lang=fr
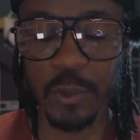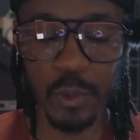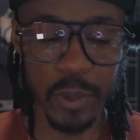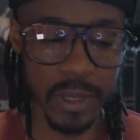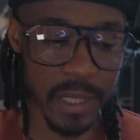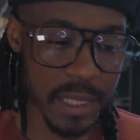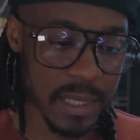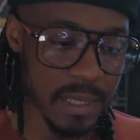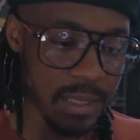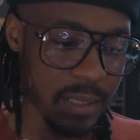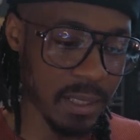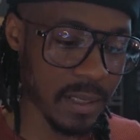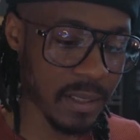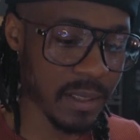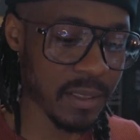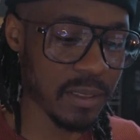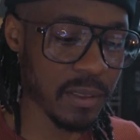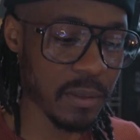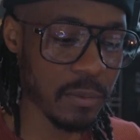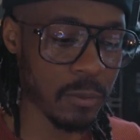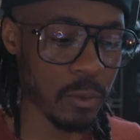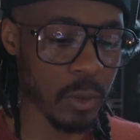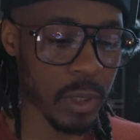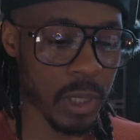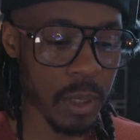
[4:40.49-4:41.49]
Je suis resté dans
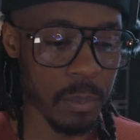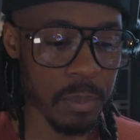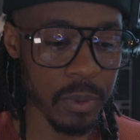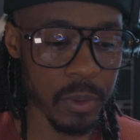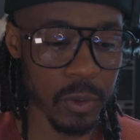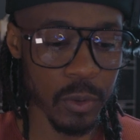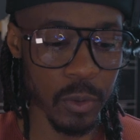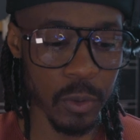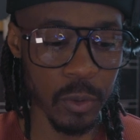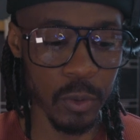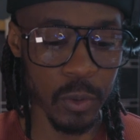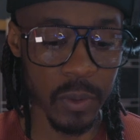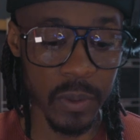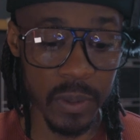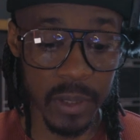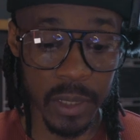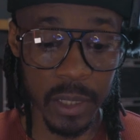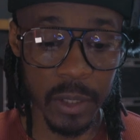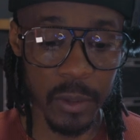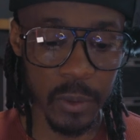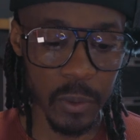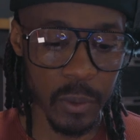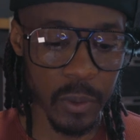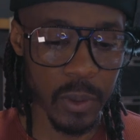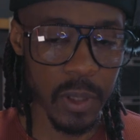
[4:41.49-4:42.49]
cette voie-là parce que je
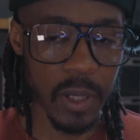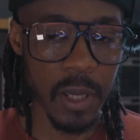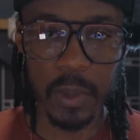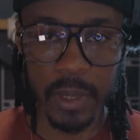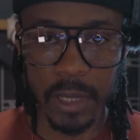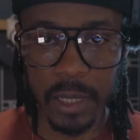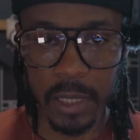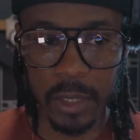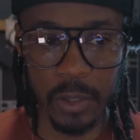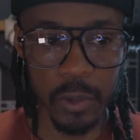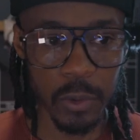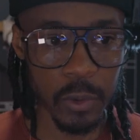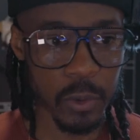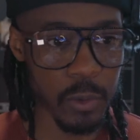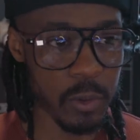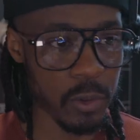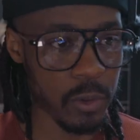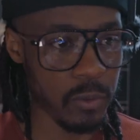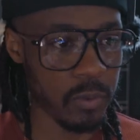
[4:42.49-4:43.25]
sais que je suis quelqu'un,